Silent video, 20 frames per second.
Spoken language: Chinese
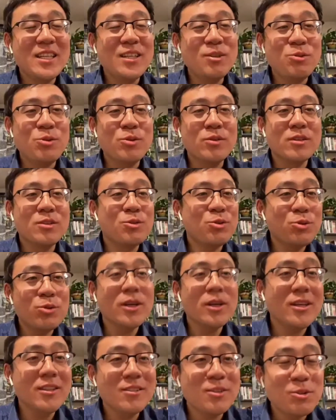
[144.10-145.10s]
曲子出
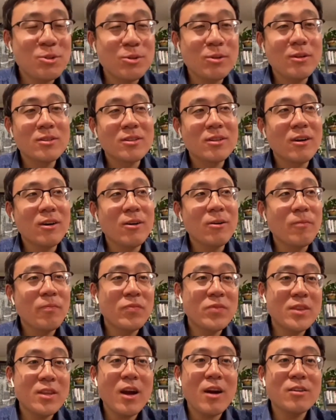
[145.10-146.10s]
了一次错之
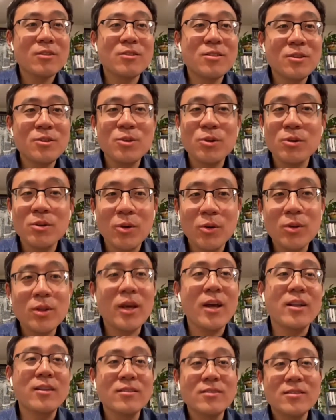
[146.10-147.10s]
后，第二次就
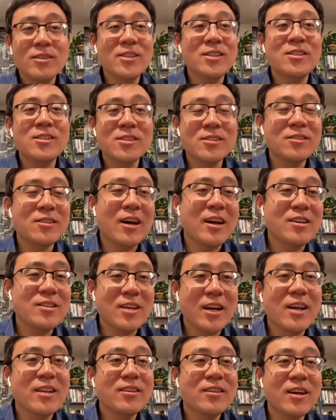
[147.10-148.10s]
有点心惊胆
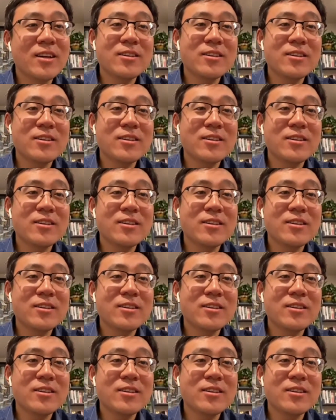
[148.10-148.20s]
战。